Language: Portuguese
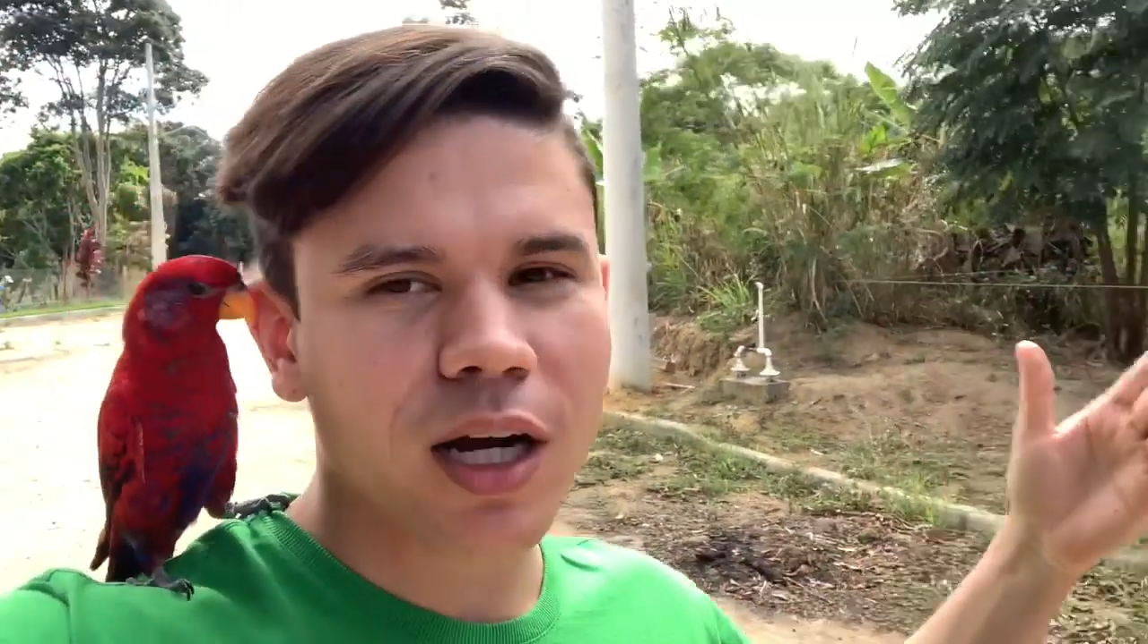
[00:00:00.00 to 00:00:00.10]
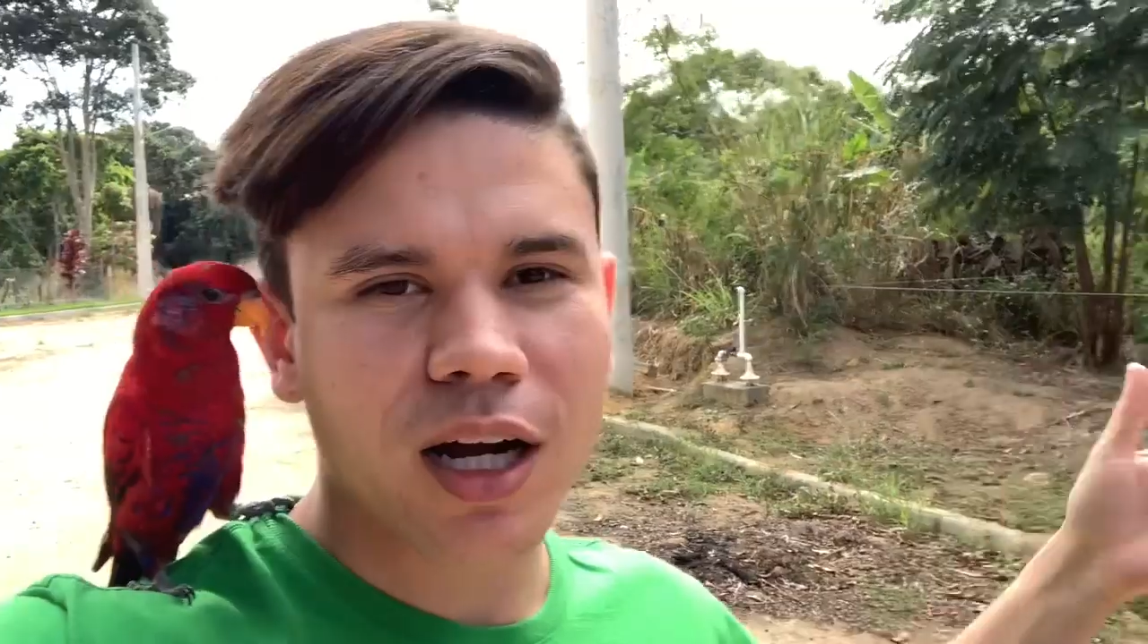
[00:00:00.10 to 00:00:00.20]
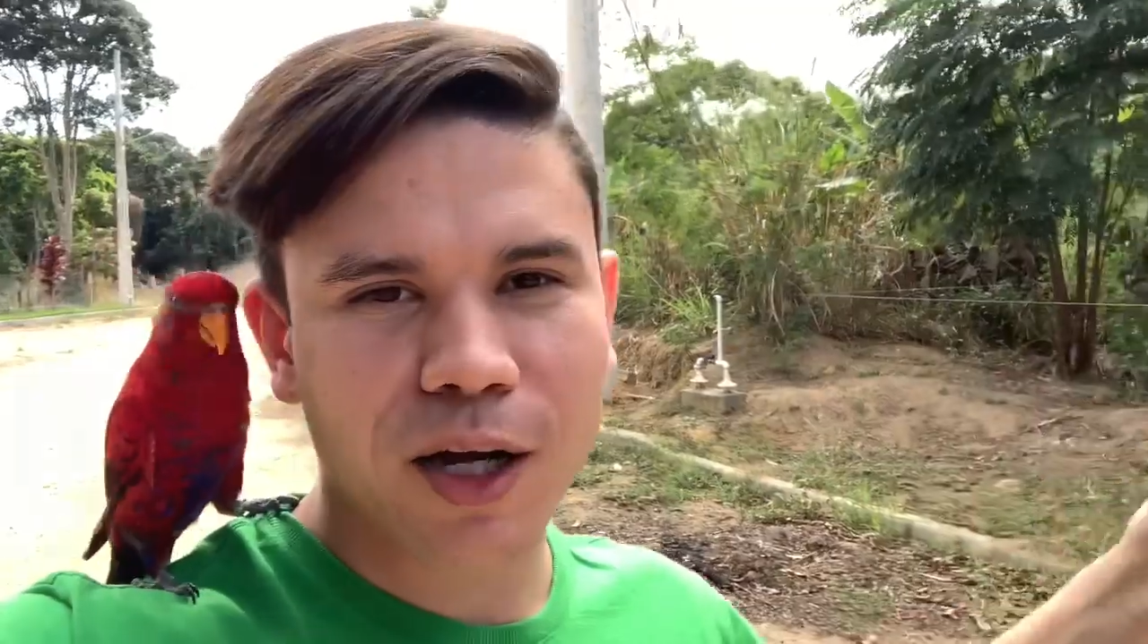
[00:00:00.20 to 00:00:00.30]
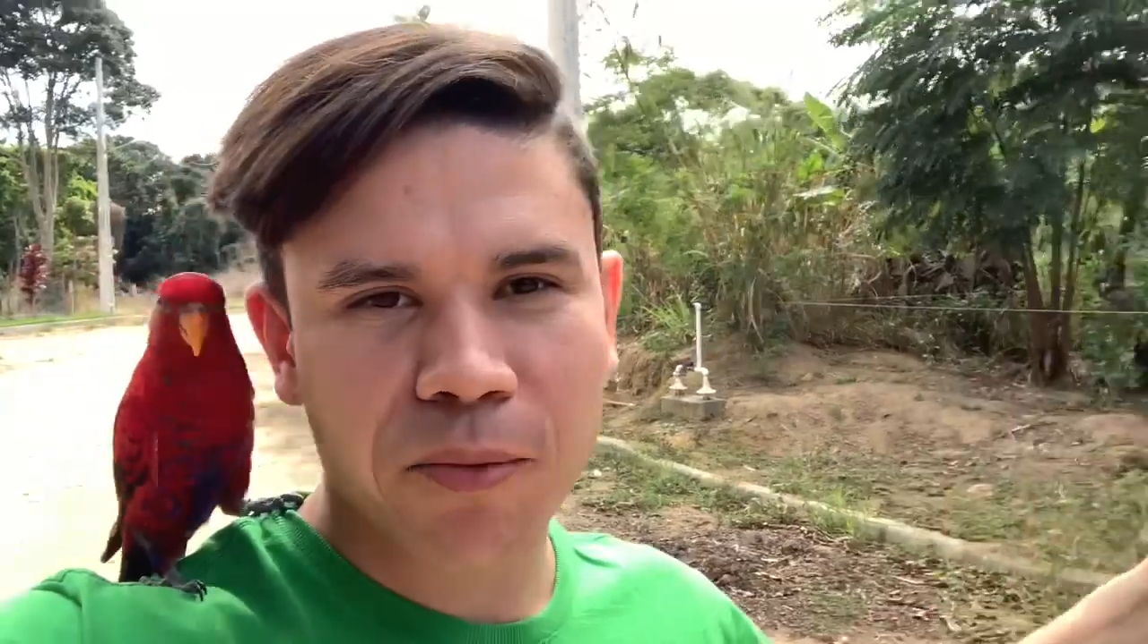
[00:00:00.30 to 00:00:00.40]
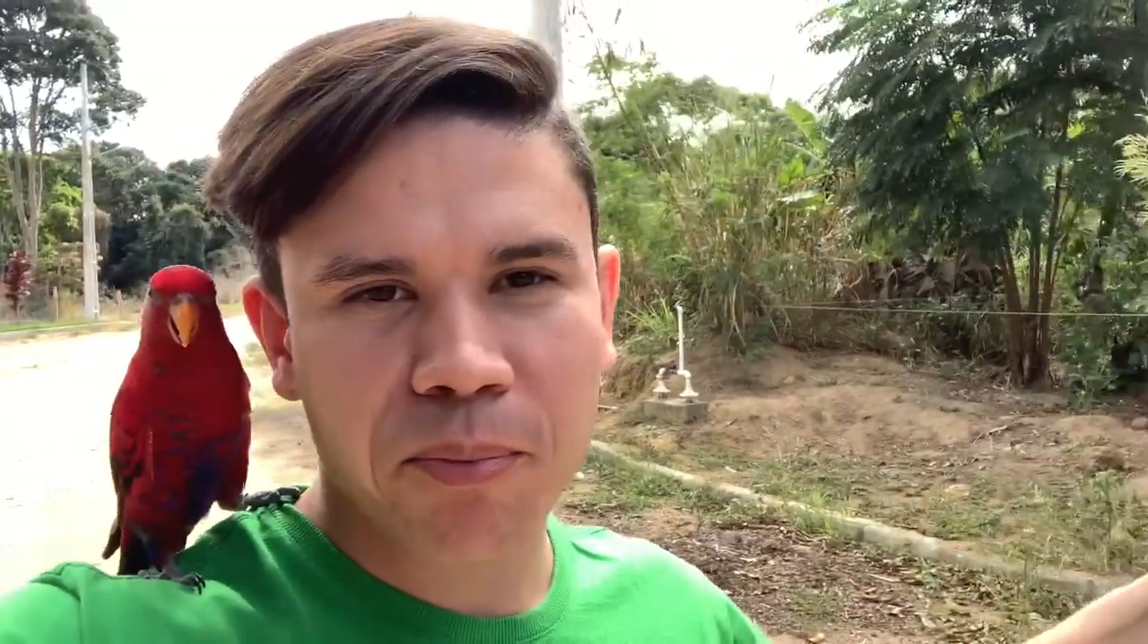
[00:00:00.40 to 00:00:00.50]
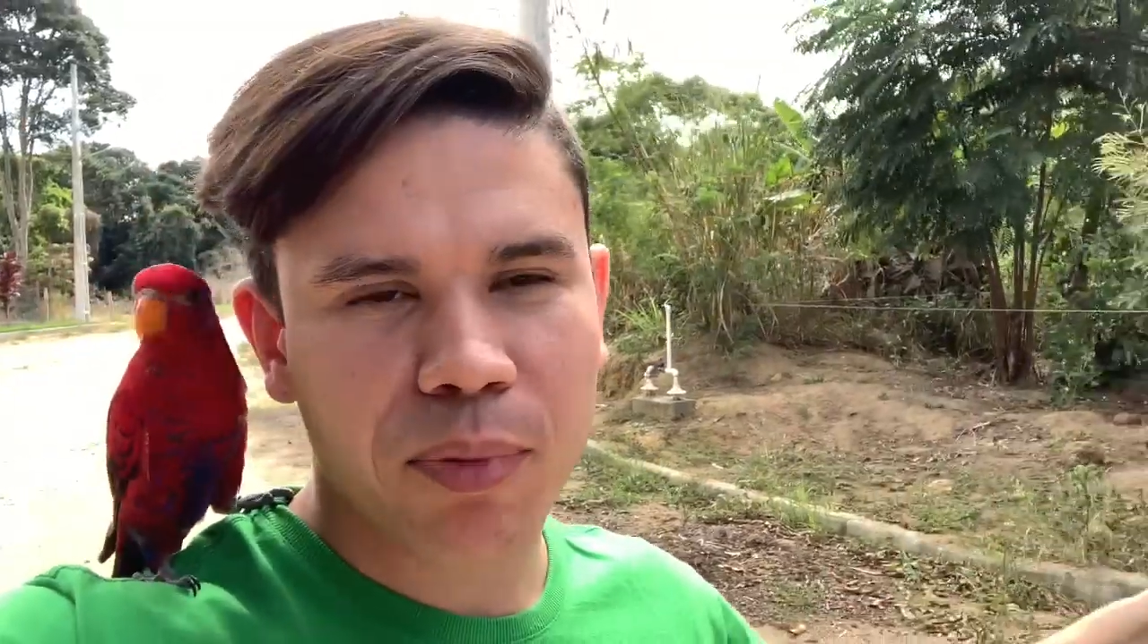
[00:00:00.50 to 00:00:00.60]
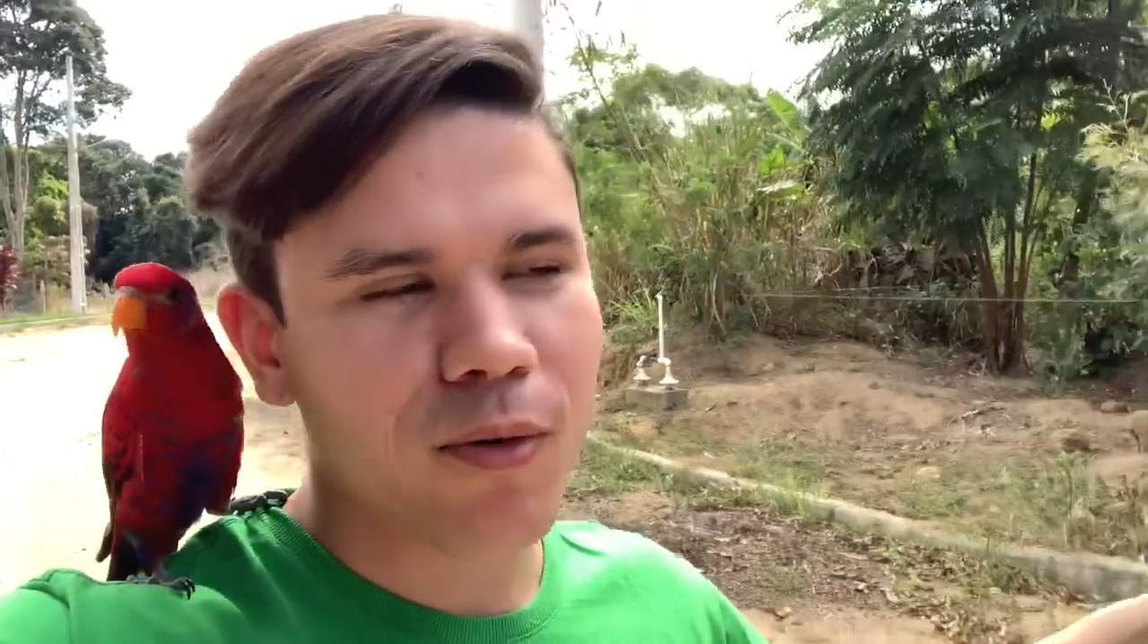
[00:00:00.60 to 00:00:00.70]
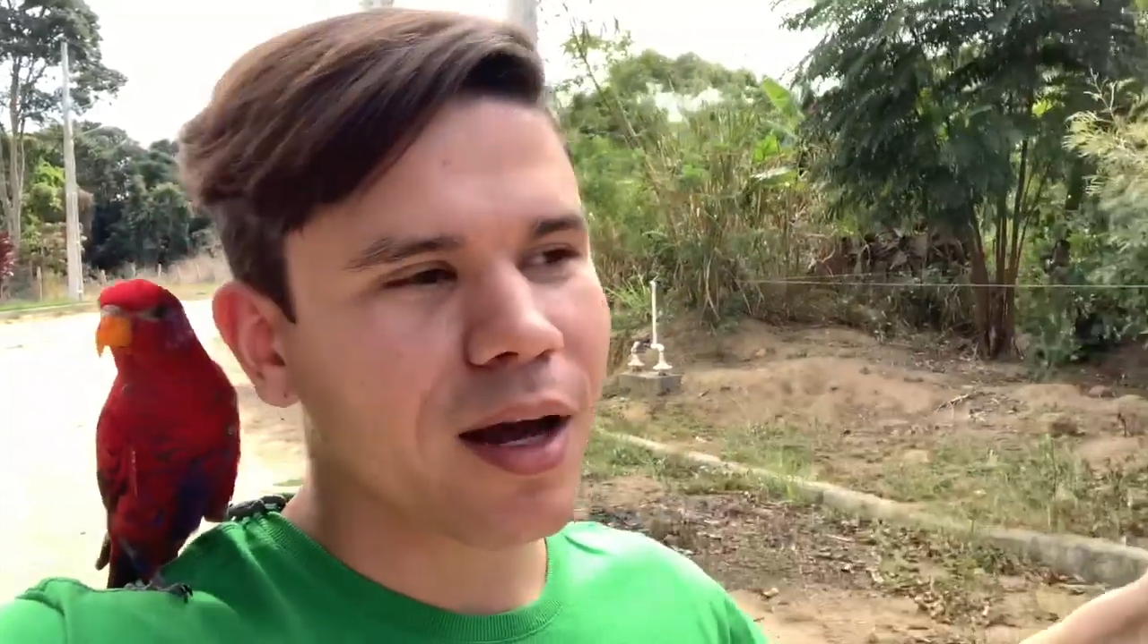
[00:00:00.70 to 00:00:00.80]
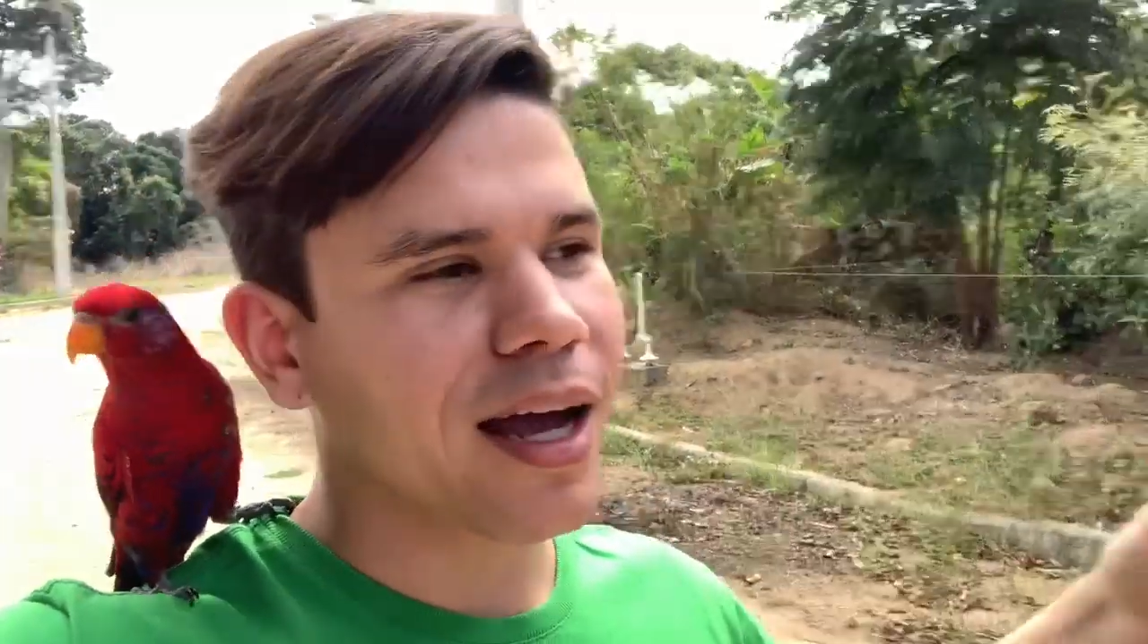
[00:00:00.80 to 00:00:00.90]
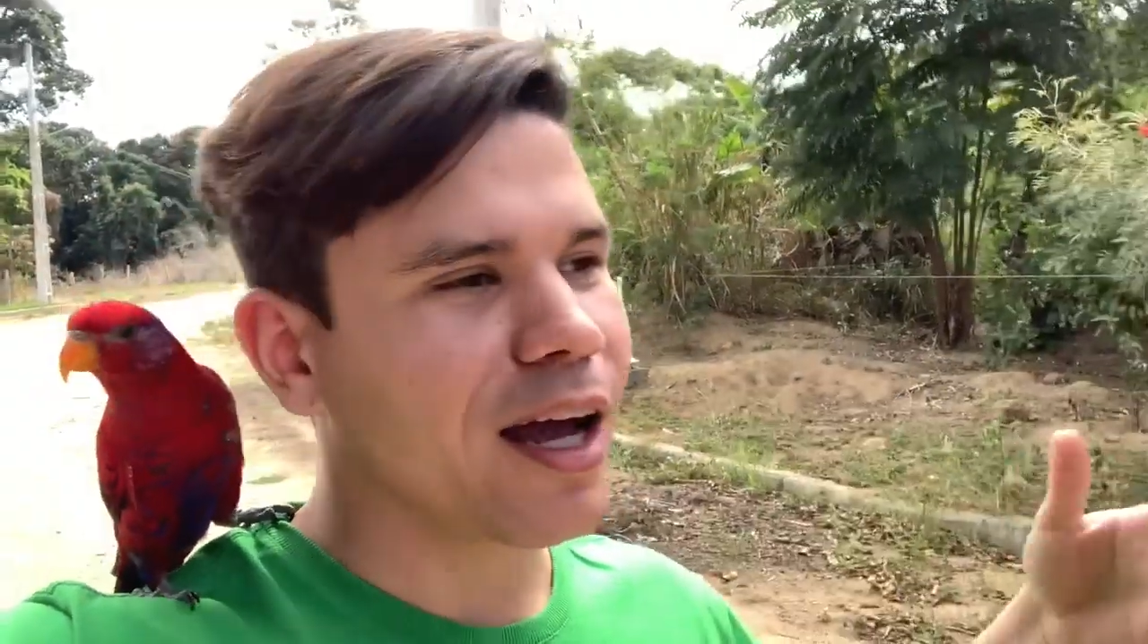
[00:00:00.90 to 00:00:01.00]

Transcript: campo,